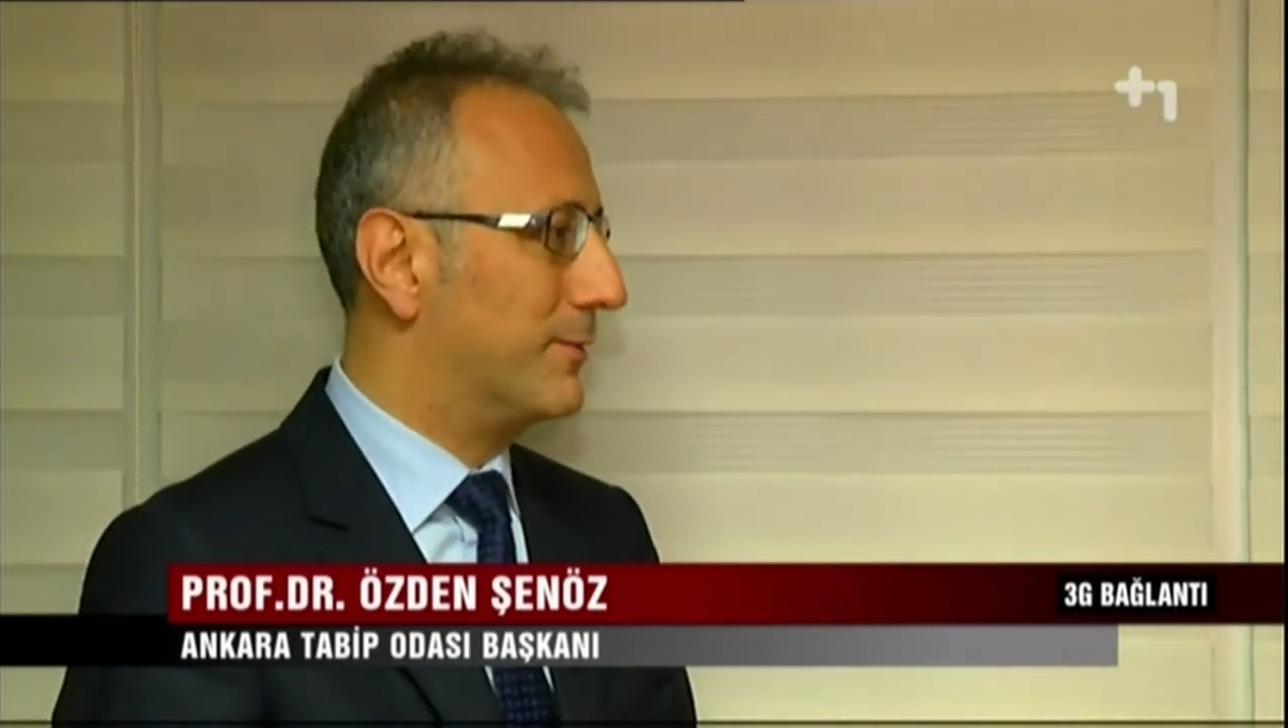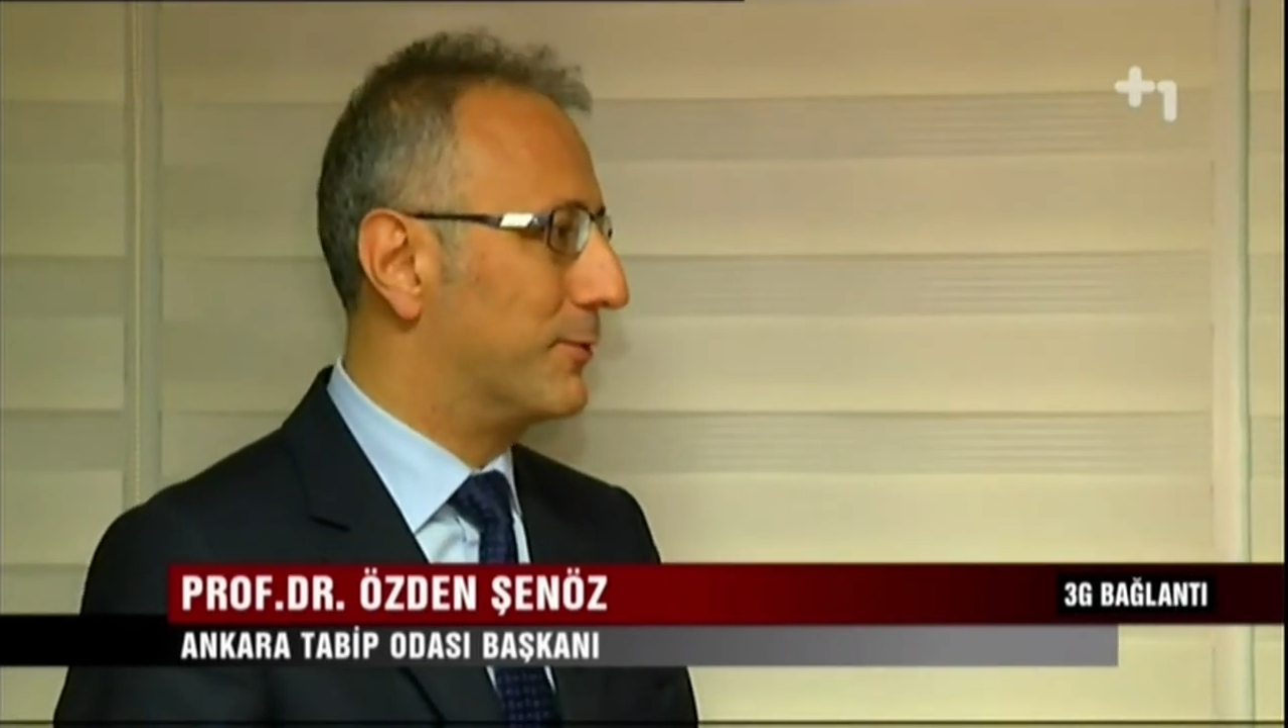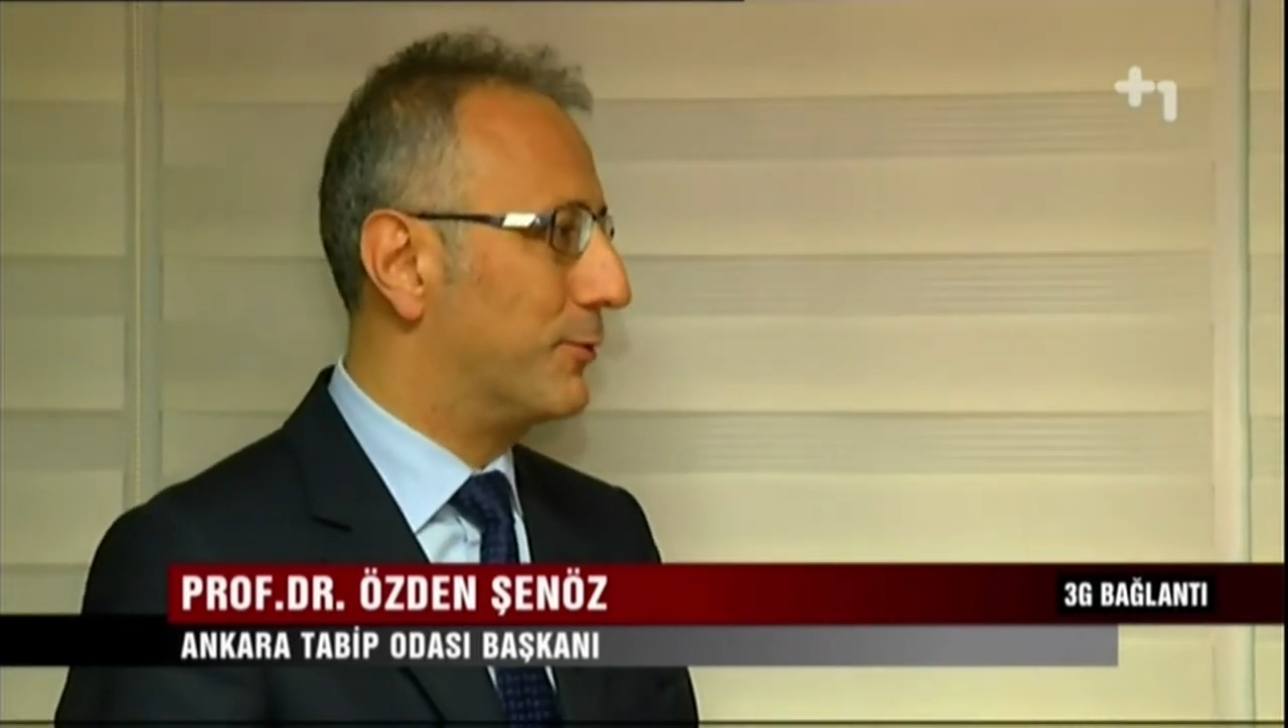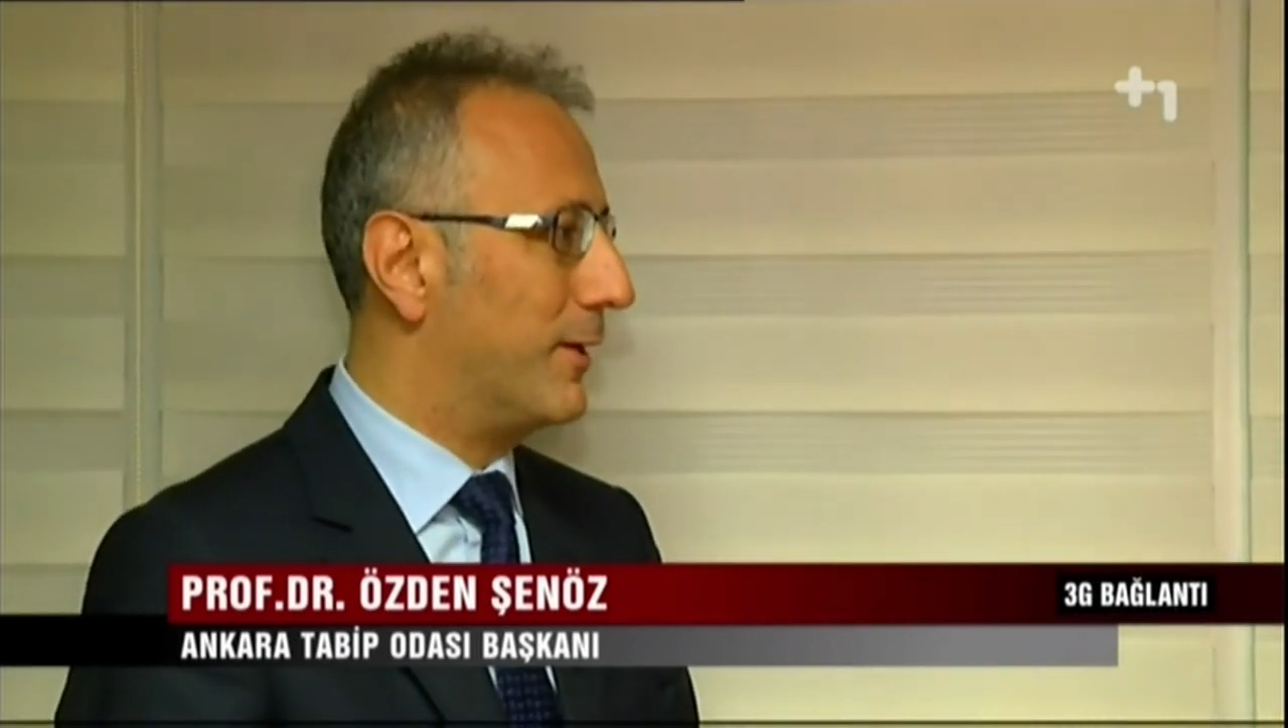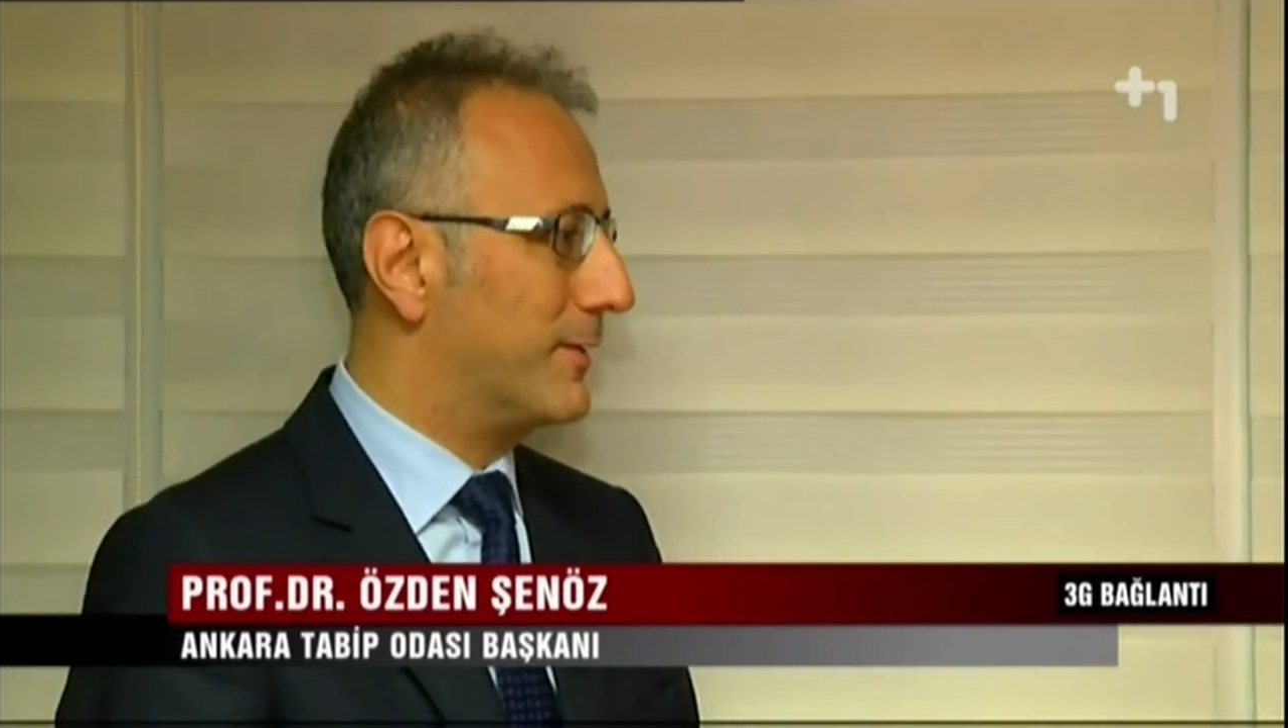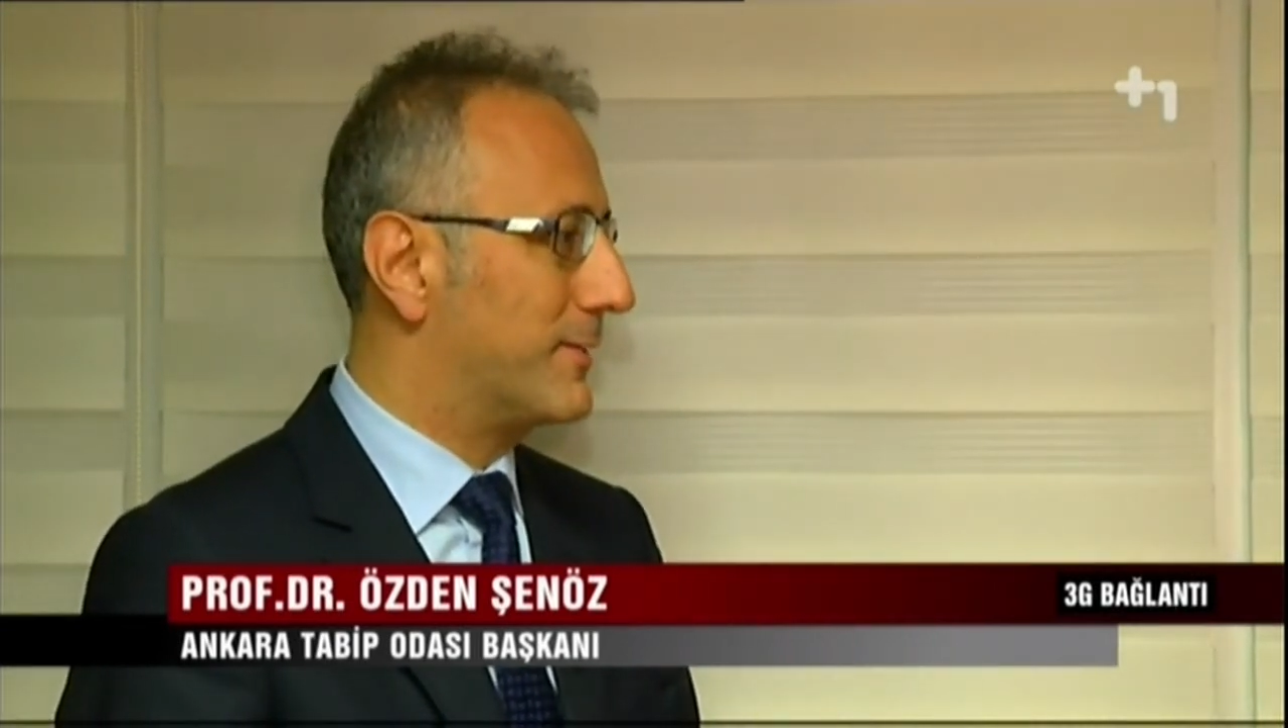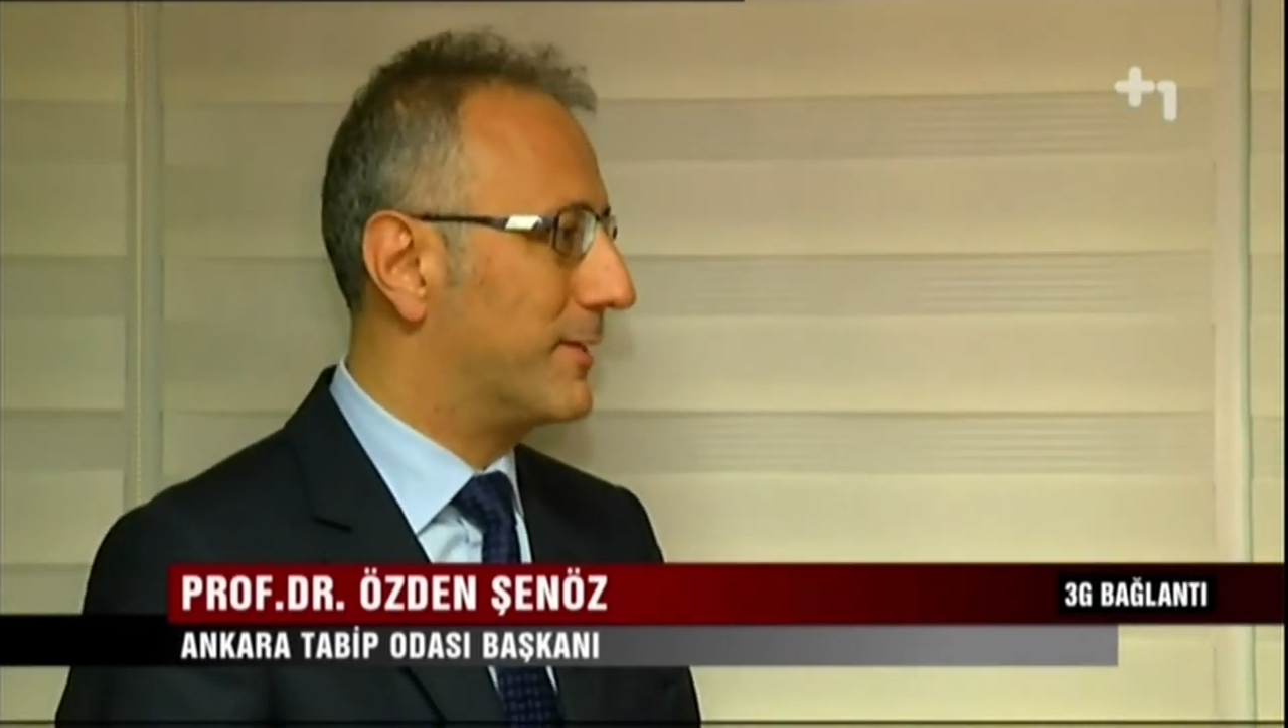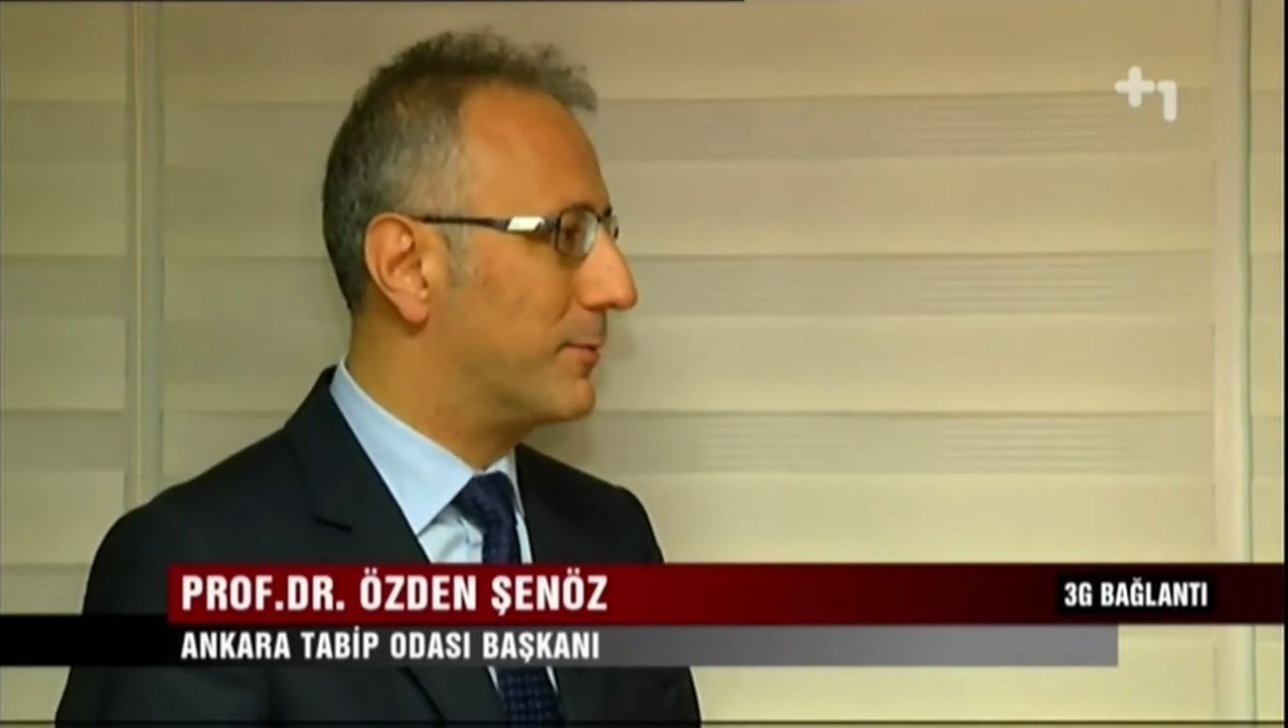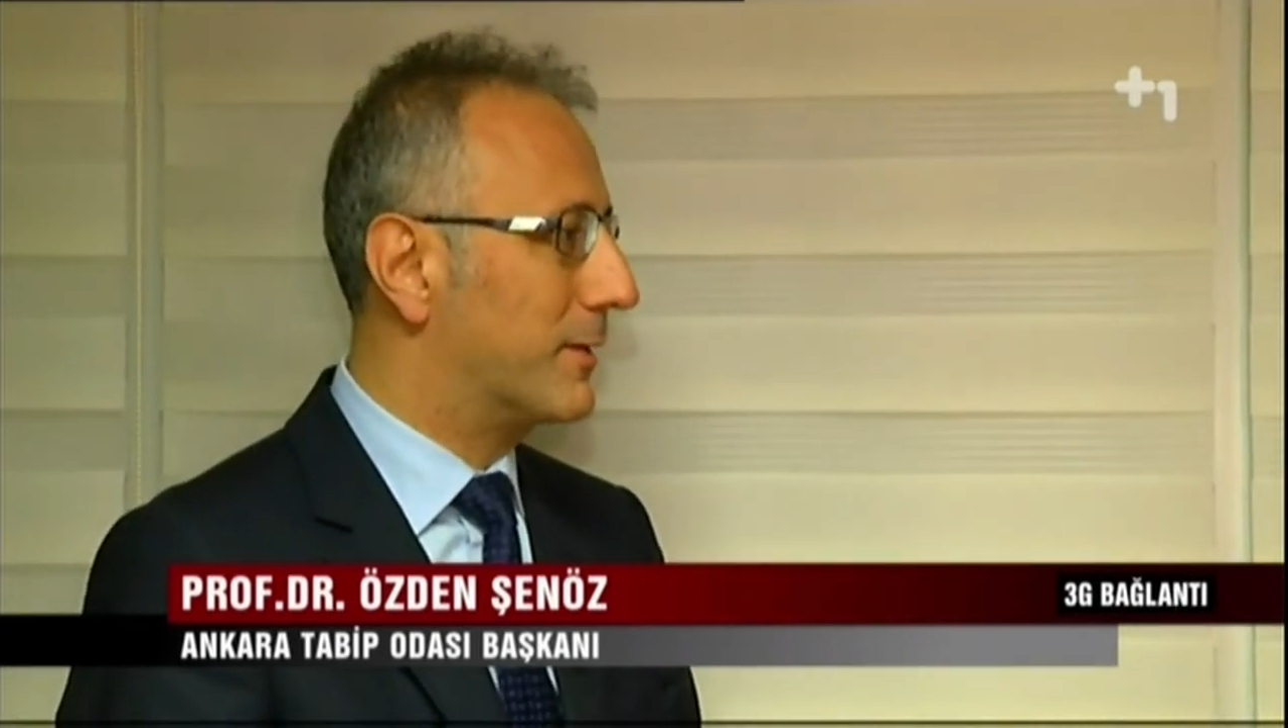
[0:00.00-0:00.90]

utandırıyor